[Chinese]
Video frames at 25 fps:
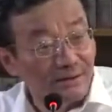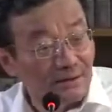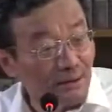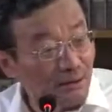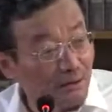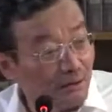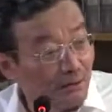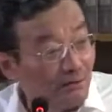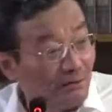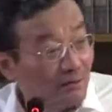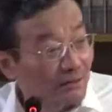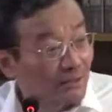
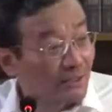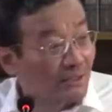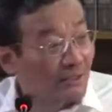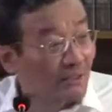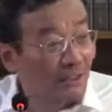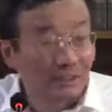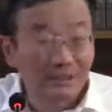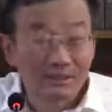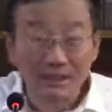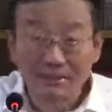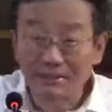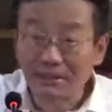一部分企
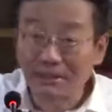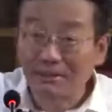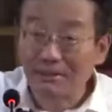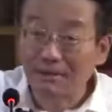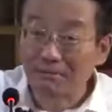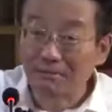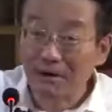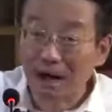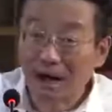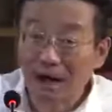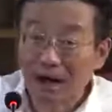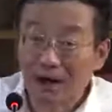业家阶
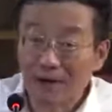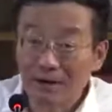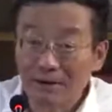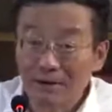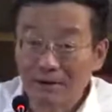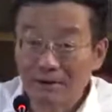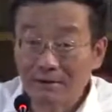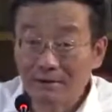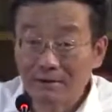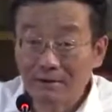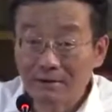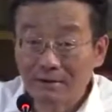层吧，
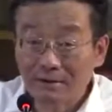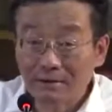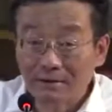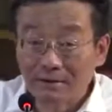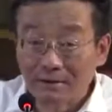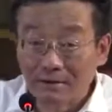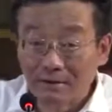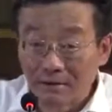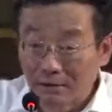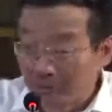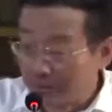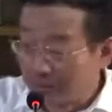
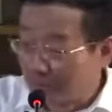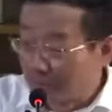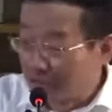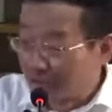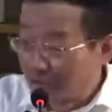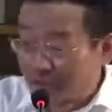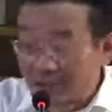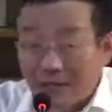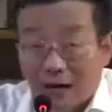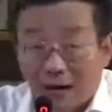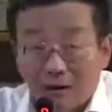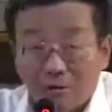一部
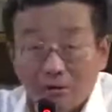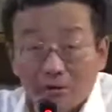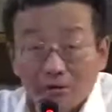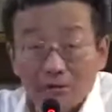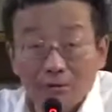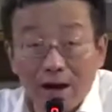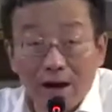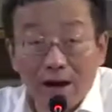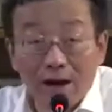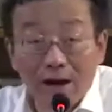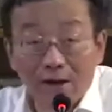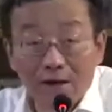分是打工的
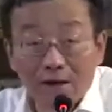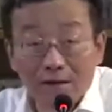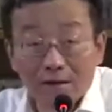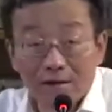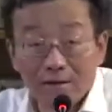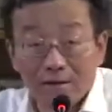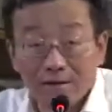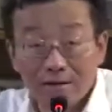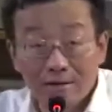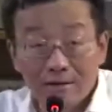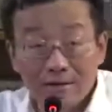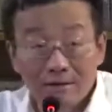吧，
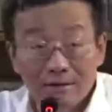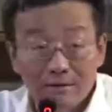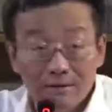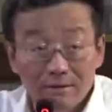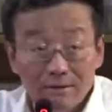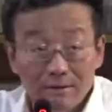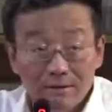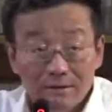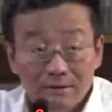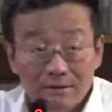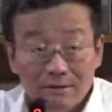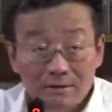
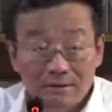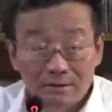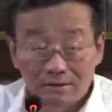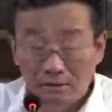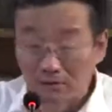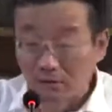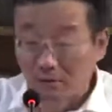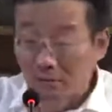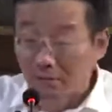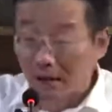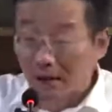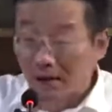
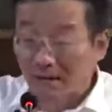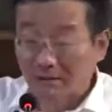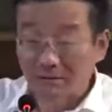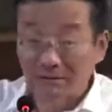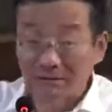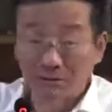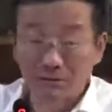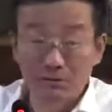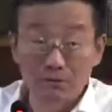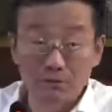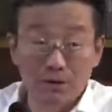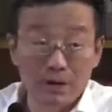用马克
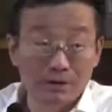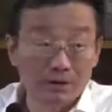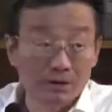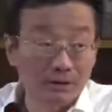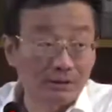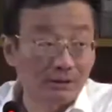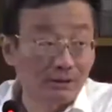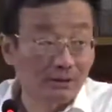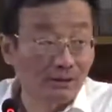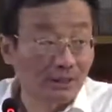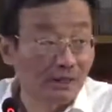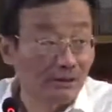思的语言
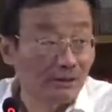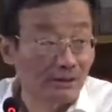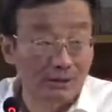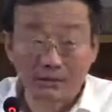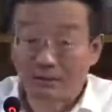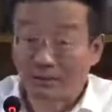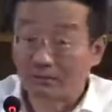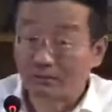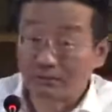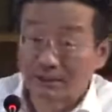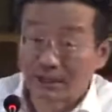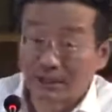叫资产阶
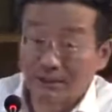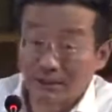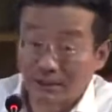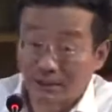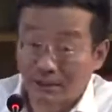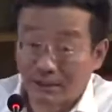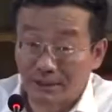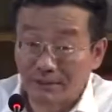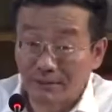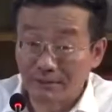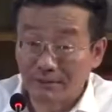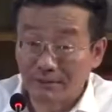级和无产阶级。